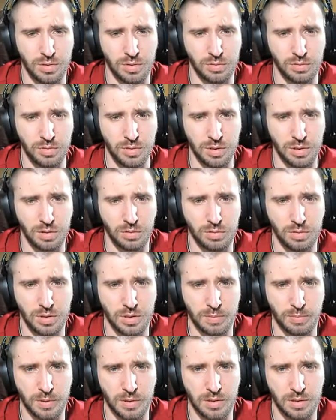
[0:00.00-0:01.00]
То есть герои с
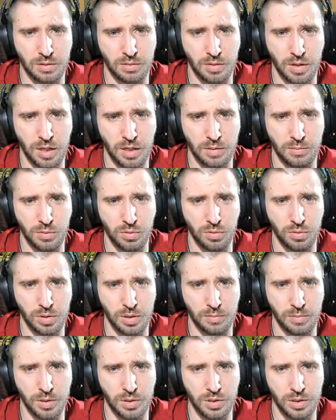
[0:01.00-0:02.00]
процентуальным
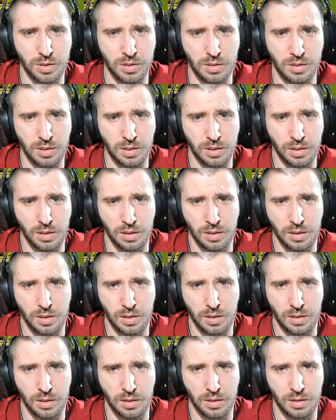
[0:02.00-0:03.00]
уроном от жизни,
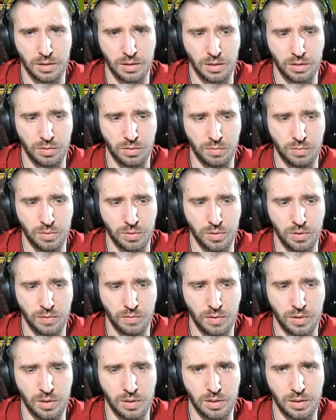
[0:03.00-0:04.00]
я думаю,
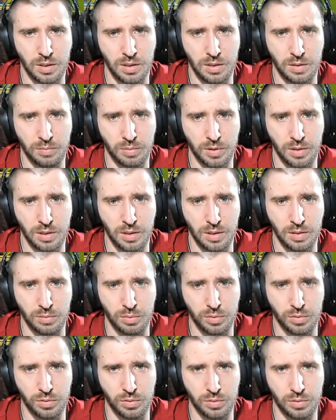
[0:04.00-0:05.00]
довольно-таки неплохие
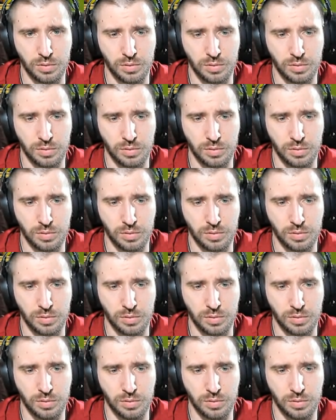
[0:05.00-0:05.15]
будут.